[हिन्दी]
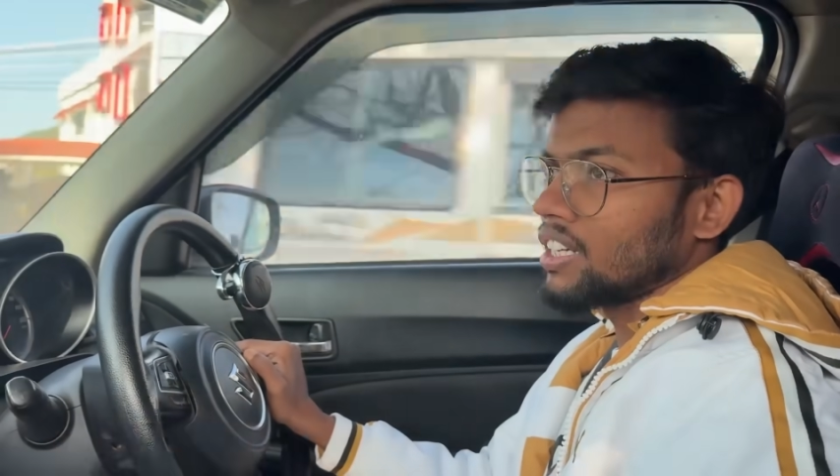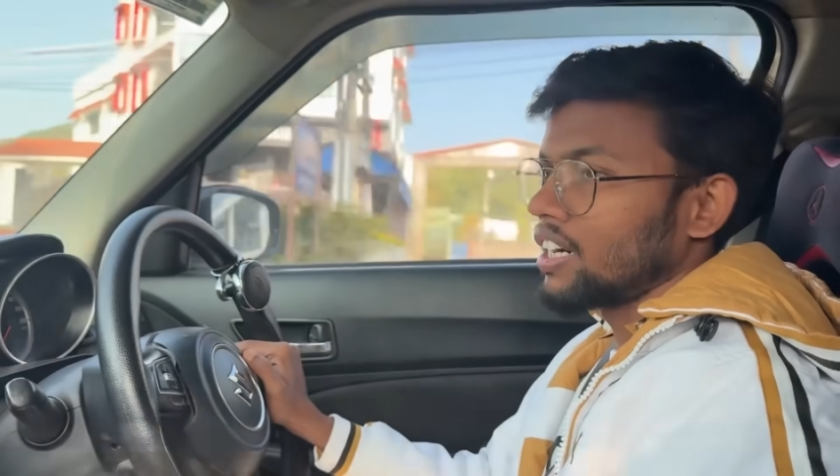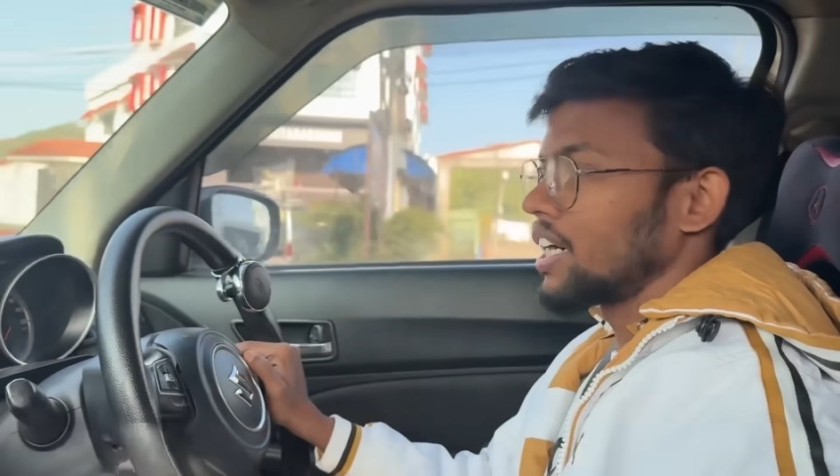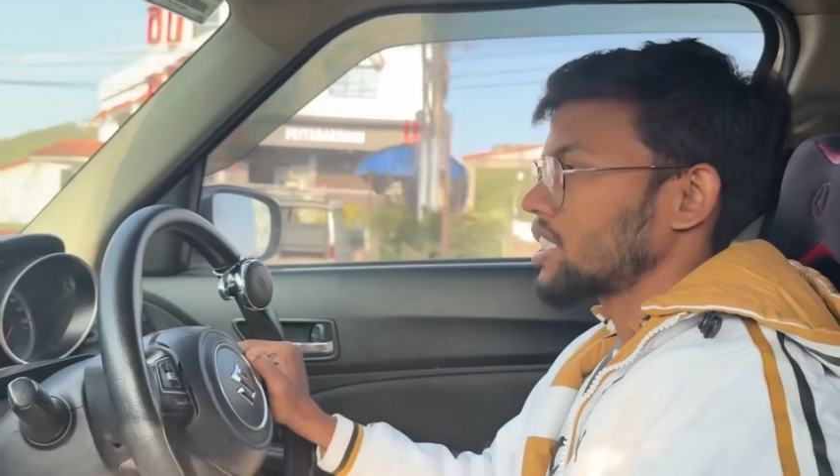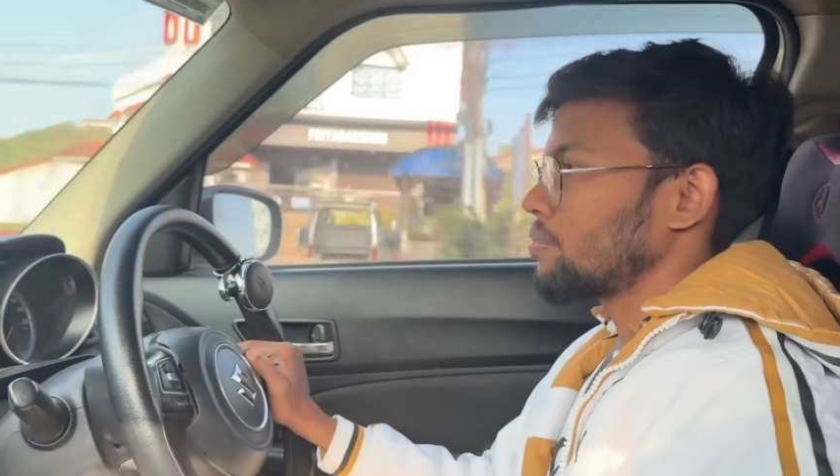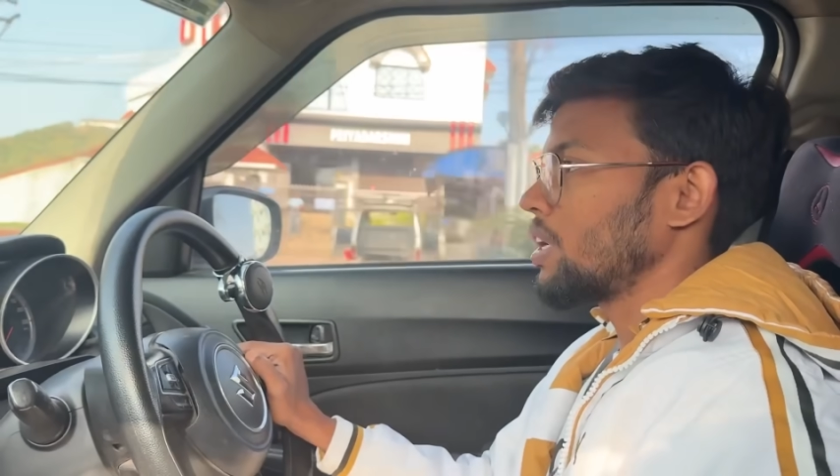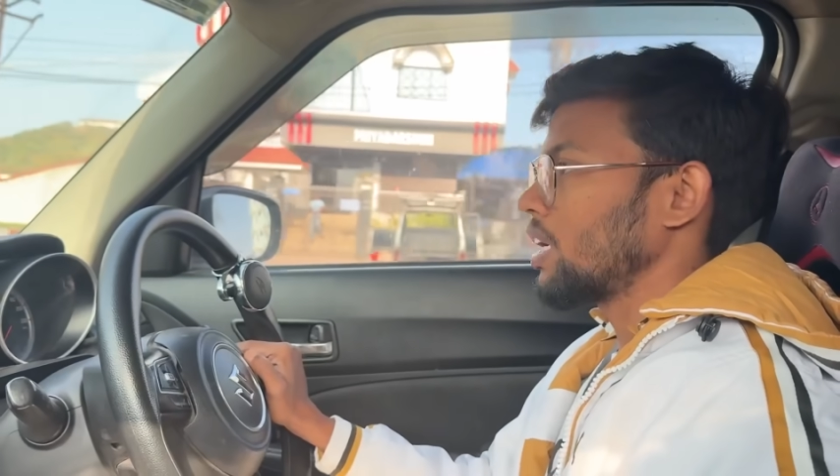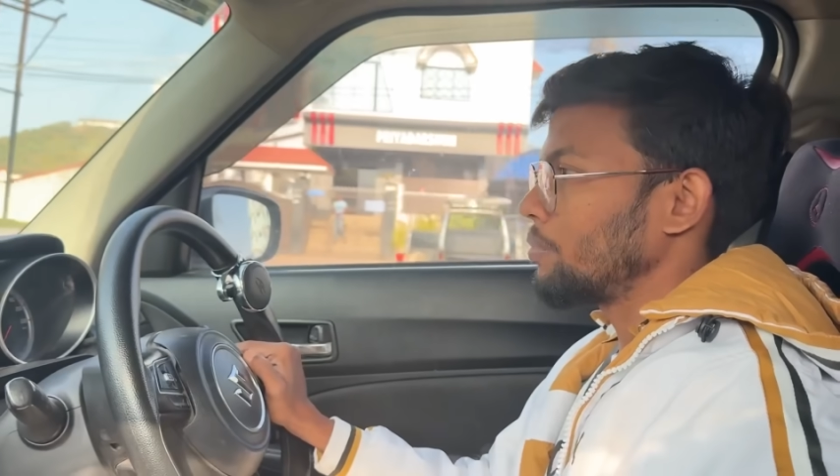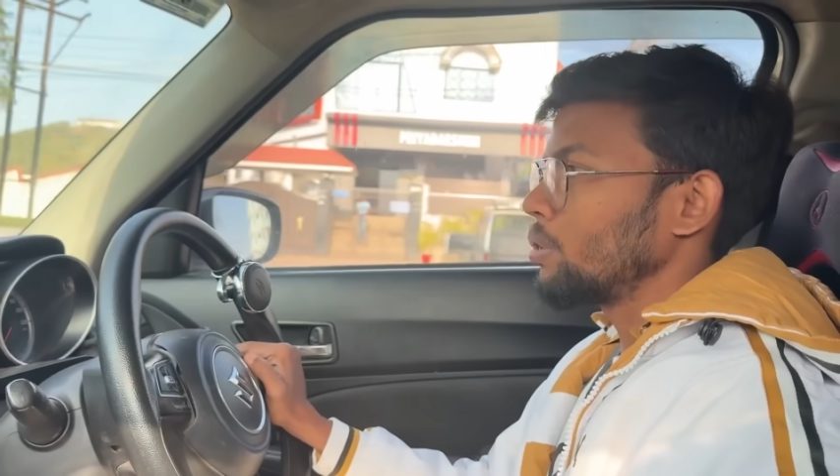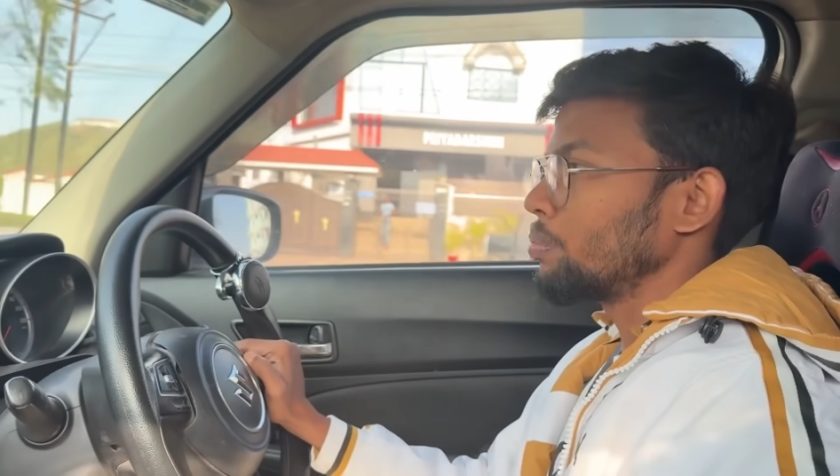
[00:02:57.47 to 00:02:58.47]
था घर से मैं
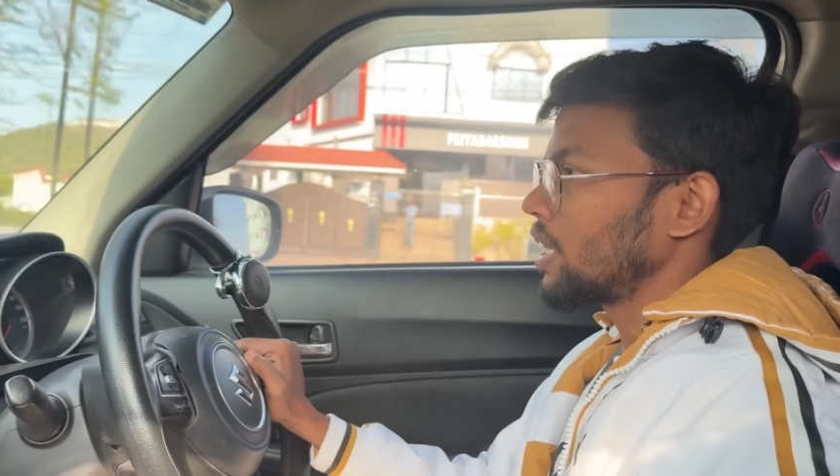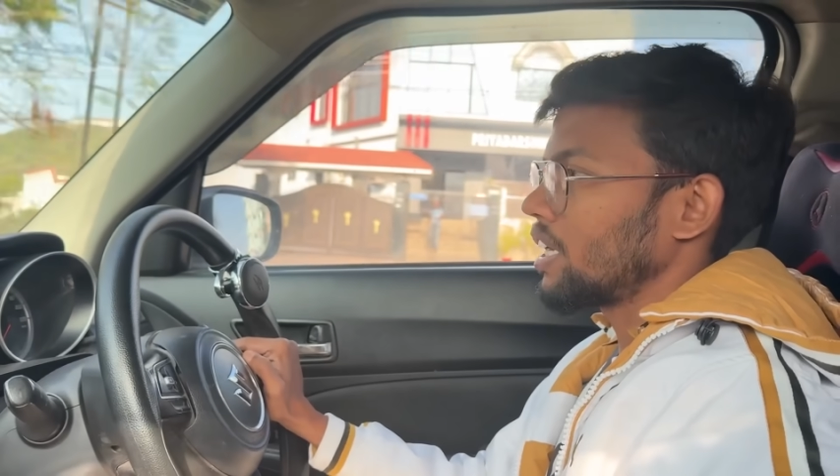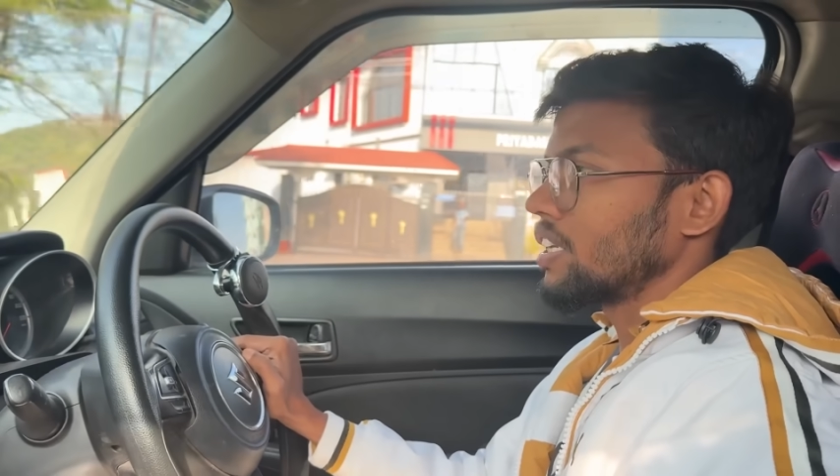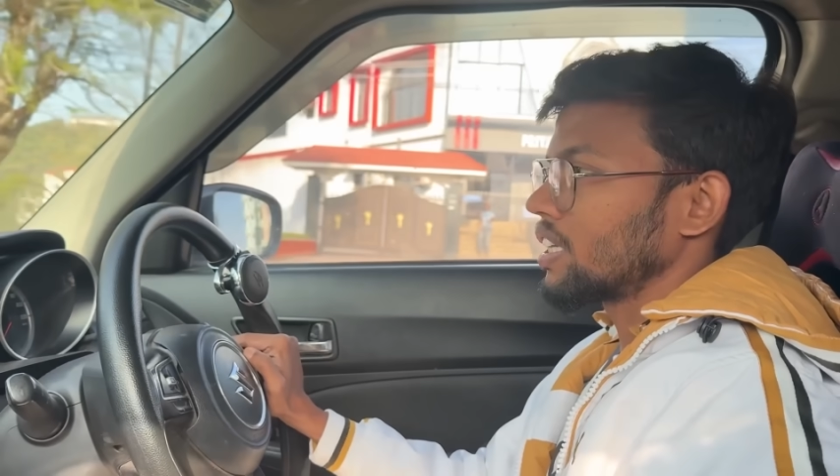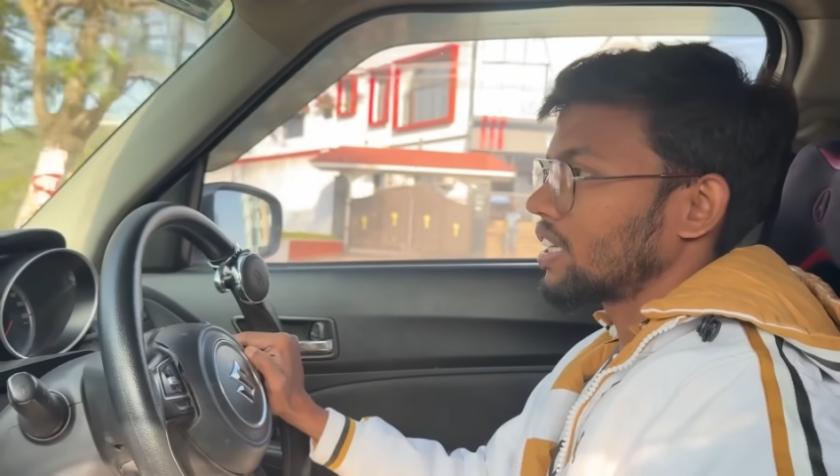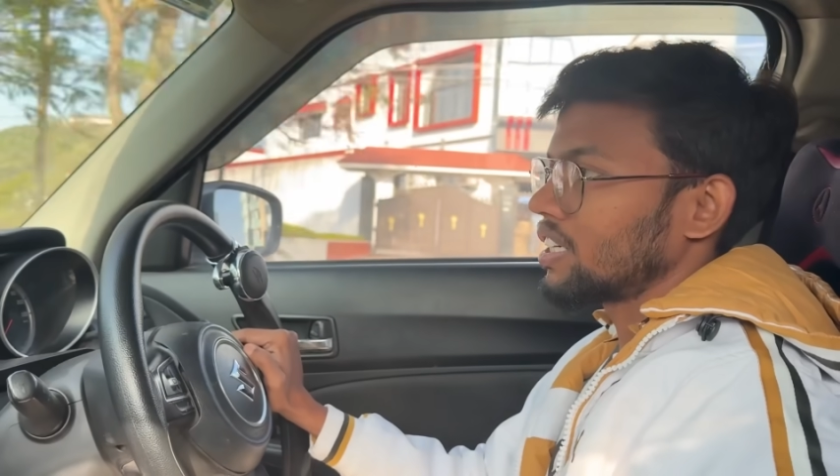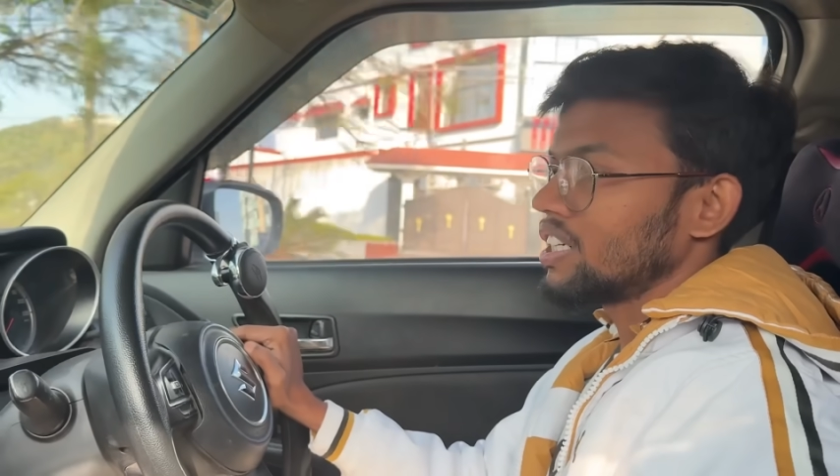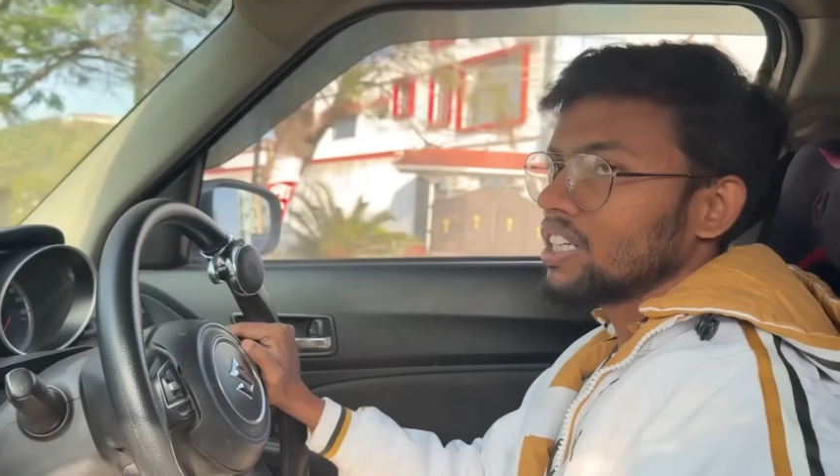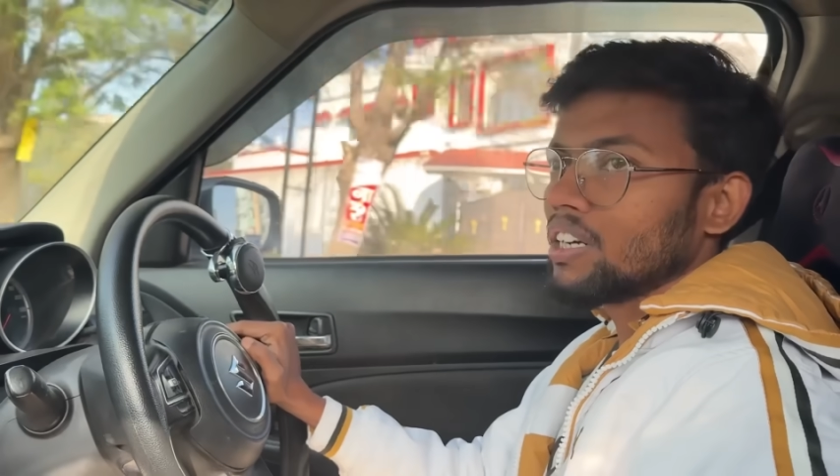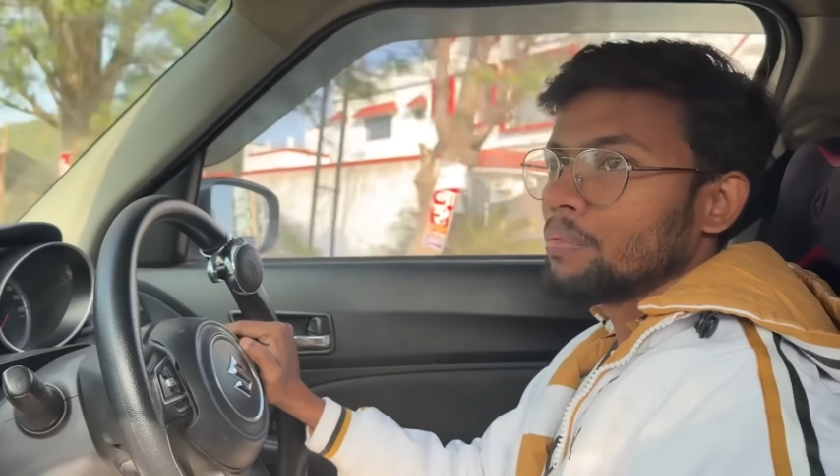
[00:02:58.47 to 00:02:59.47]
एक भी रुपया नहीं लेता था
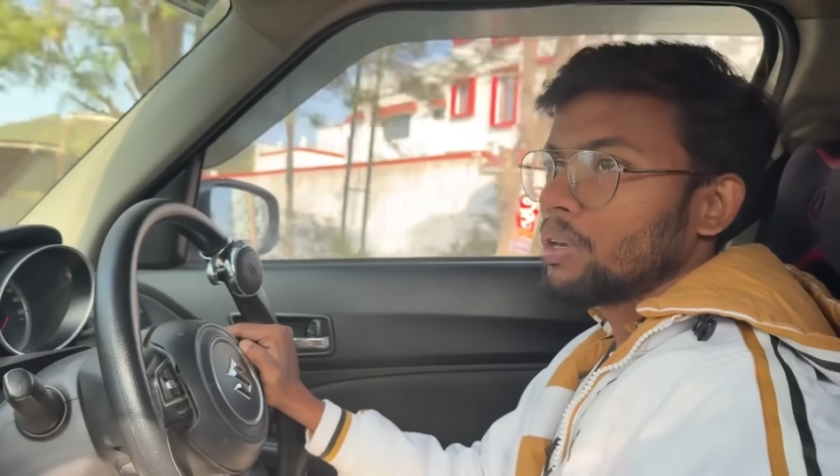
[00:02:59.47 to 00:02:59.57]
ठीक है